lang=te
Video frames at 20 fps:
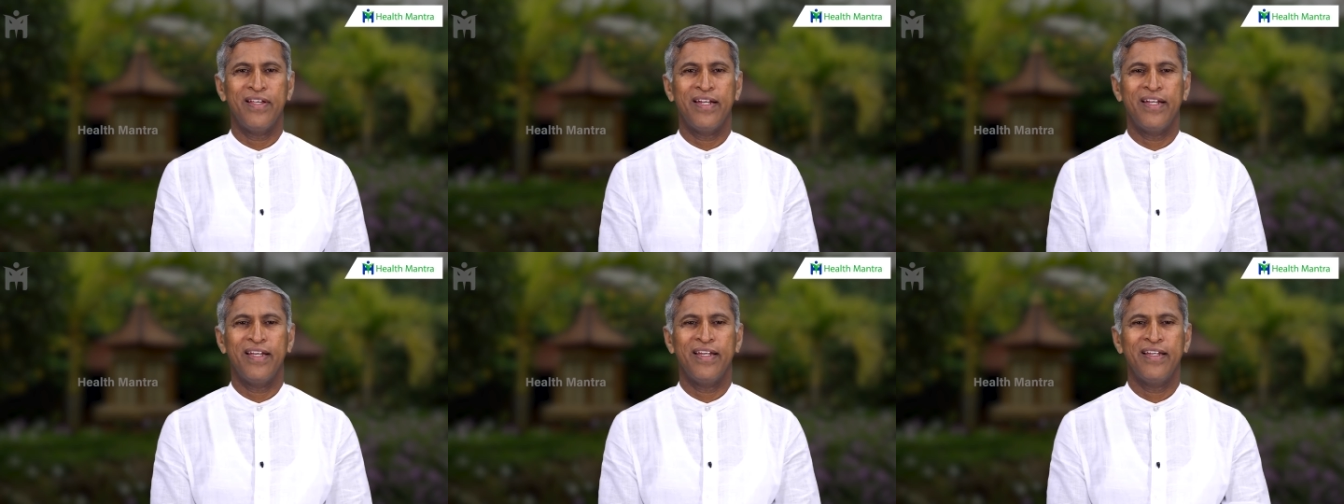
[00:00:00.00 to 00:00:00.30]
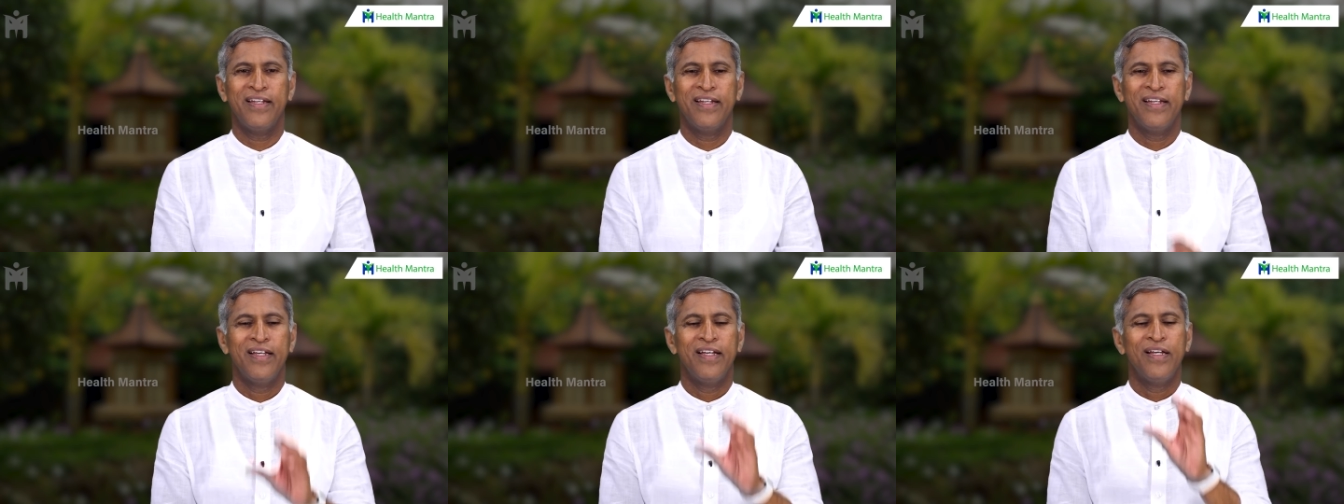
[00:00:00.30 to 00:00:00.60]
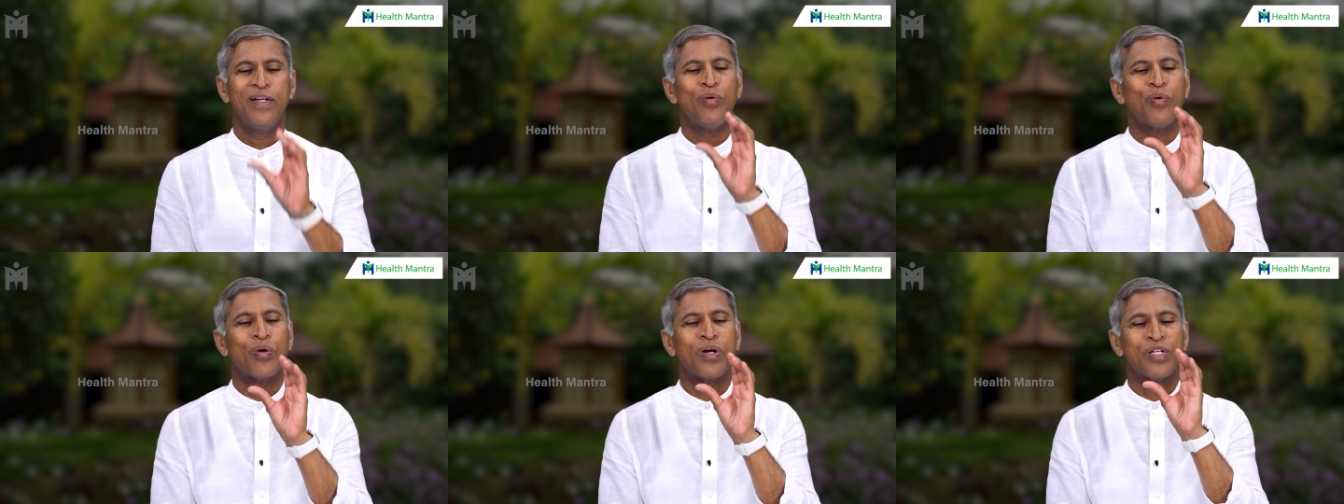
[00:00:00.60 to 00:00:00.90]
సరే
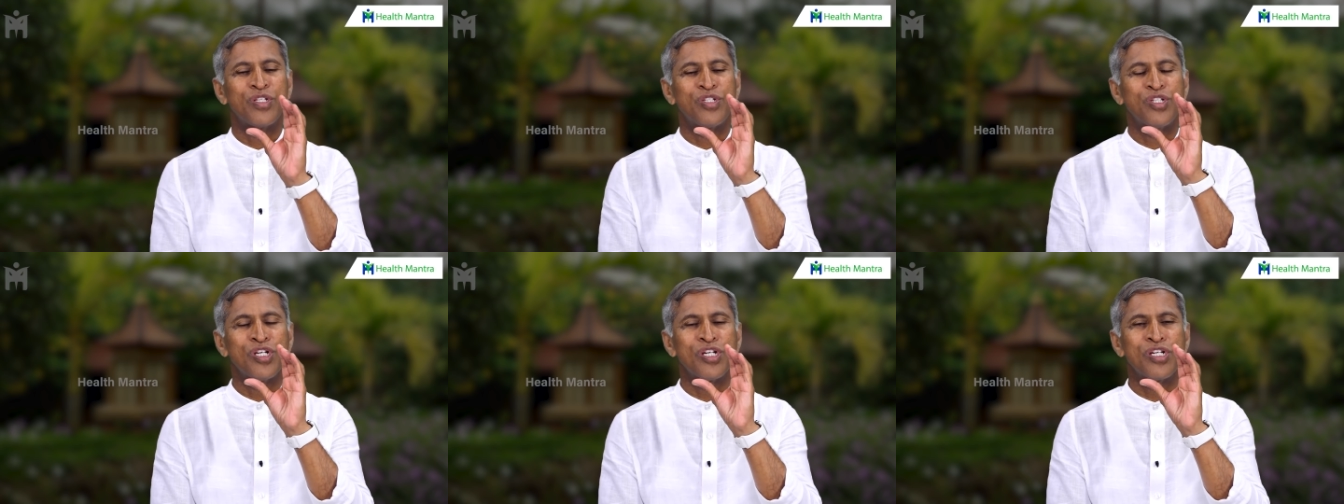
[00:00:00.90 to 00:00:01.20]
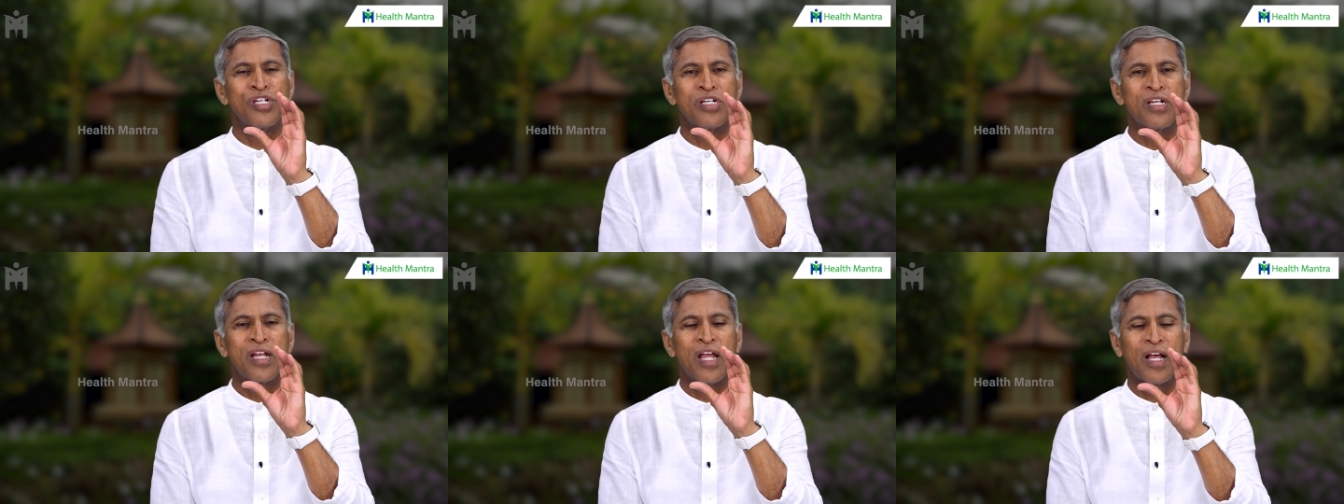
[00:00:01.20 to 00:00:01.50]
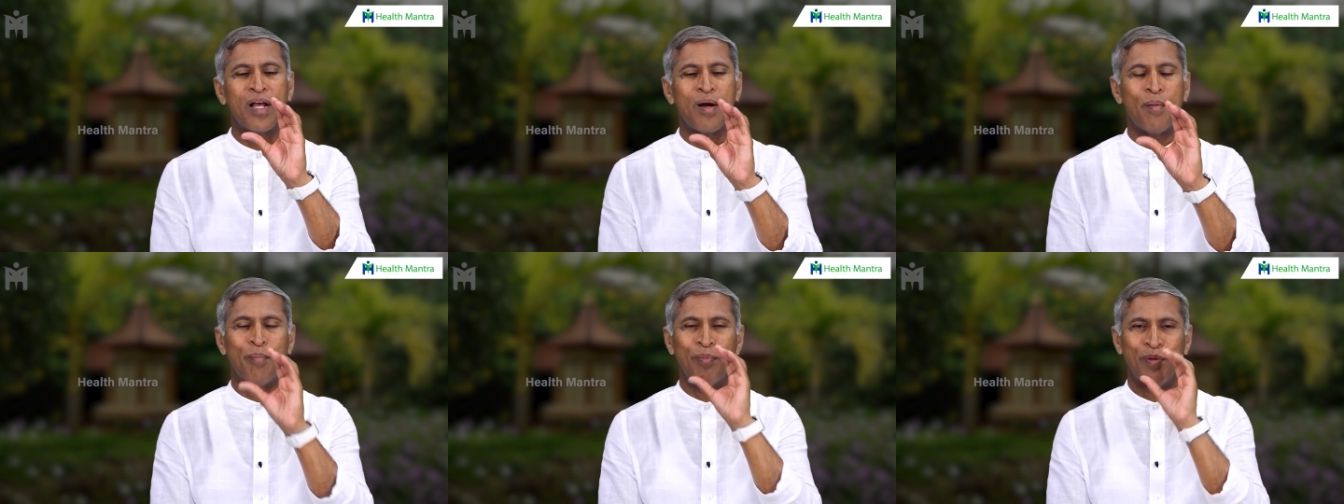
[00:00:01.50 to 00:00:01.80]
ఒక చిన్న
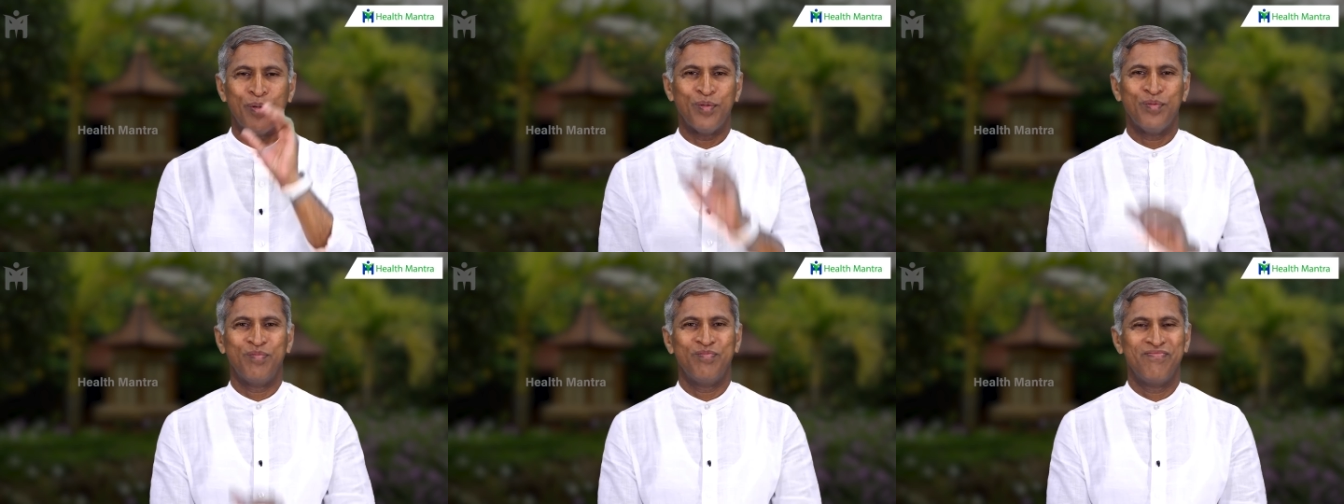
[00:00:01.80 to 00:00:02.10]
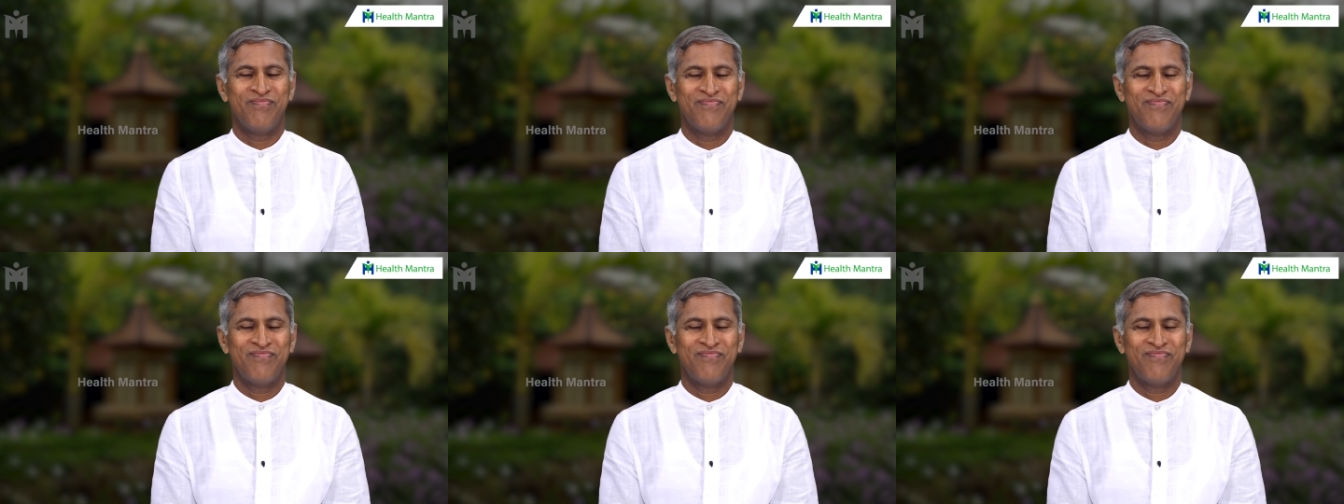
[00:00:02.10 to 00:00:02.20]
కప్పుడు